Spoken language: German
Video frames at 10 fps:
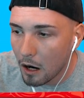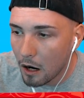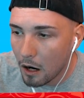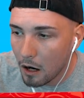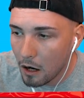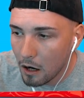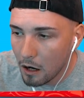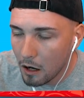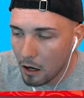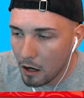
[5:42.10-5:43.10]

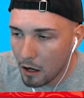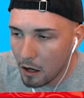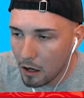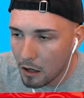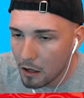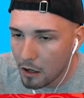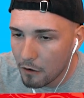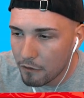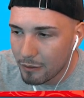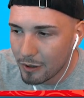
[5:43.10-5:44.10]
Ah...
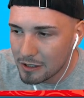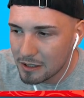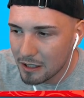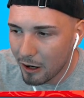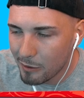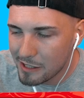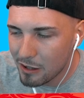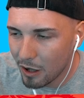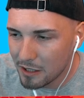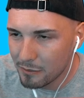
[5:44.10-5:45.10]
Wir müssen, glaube ich,
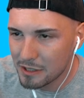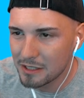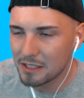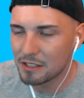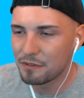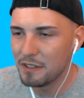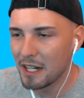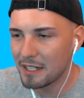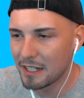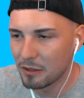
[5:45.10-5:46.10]
Leute müssen dieses
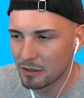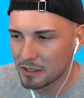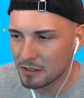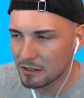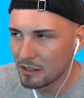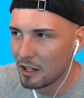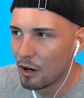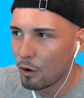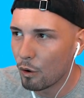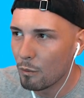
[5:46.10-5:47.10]
Viereck-Ding nutzen,
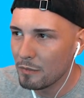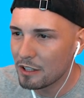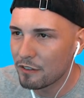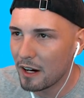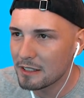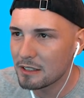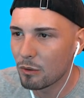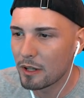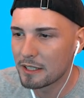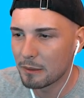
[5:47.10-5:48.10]
um quasi...
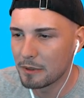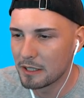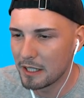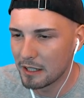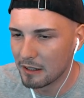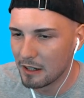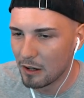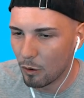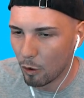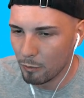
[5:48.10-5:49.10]
Okay, ich habe eine Idee
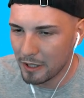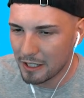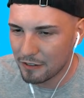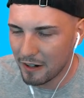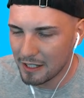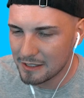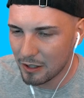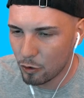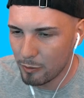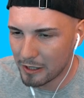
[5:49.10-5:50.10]
um dann quasi
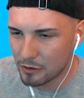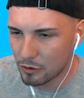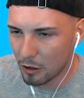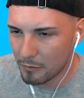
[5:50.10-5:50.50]
darüber zu kommen,